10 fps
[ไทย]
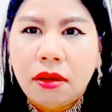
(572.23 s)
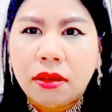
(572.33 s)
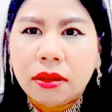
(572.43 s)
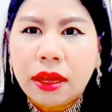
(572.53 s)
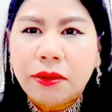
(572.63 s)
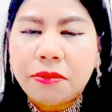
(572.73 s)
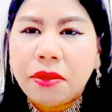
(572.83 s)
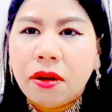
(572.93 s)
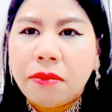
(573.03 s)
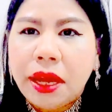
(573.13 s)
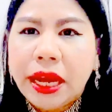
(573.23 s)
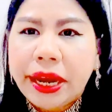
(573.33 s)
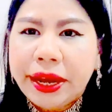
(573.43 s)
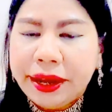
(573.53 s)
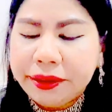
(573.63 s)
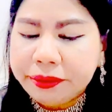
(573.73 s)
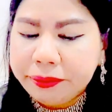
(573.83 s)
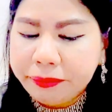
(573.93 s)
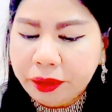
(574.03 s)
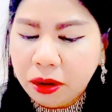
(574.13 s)
ตั้งแต่รุ่นพ่อแม่นะคะ
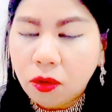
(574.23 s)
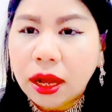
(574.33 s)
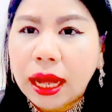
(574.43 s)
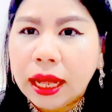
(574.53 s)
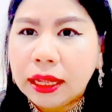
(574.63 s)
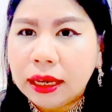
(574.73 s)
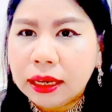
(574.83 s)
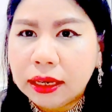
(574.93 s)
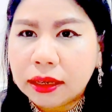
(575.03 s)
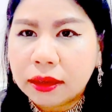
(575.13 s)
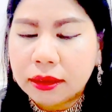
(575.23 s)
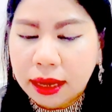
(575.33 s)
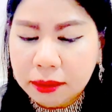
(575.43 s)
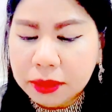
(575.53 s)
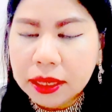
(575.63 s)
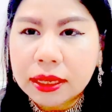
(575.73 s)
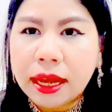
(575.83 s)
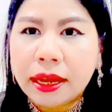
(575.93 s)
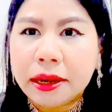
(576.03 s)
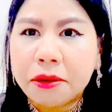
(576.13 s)
เป็นโรงงานนะคะ ไม่ได้ให
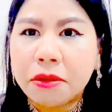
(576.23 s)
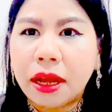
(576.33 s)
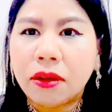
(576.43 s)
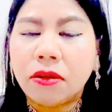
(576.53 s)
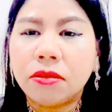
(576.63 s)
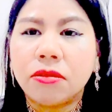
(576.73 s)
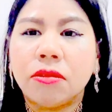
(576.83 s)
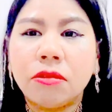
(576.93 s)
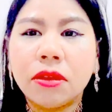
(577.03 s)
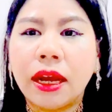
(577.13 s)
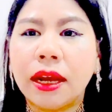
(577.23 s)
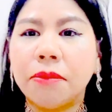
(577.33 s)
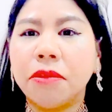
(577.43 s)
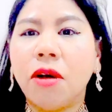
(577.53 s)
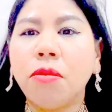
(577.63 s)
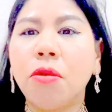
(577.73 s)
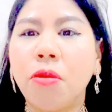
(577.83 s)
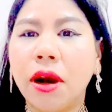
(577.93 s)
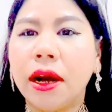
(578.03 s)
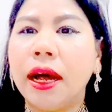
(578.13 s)
ญ่เลยโรงงาน อุตสาหกรรมครอบครั
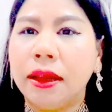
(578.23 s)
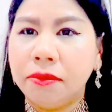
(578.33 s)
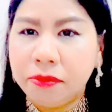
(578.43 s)
วค่ะ